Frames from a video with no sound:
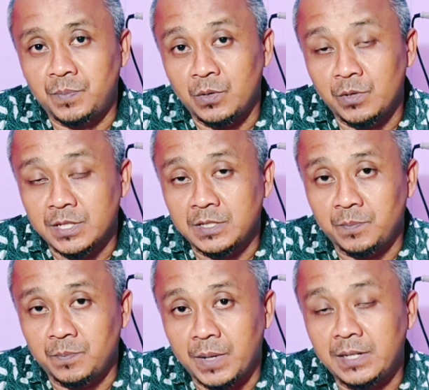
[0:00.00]
pelunasan
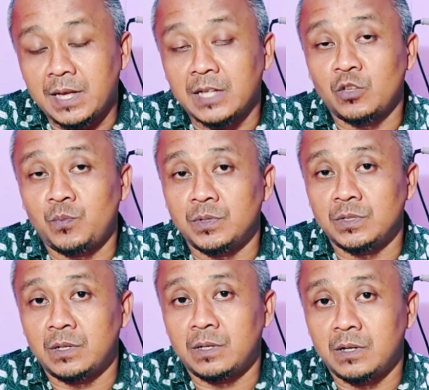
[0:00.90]
cepat atau ataupun
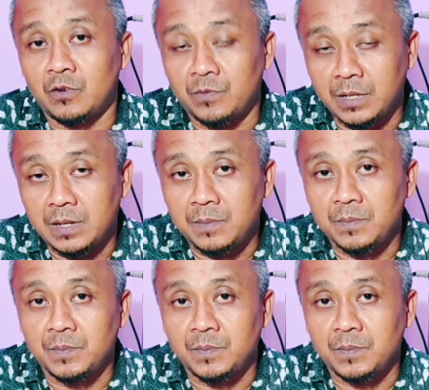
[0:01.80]
cover,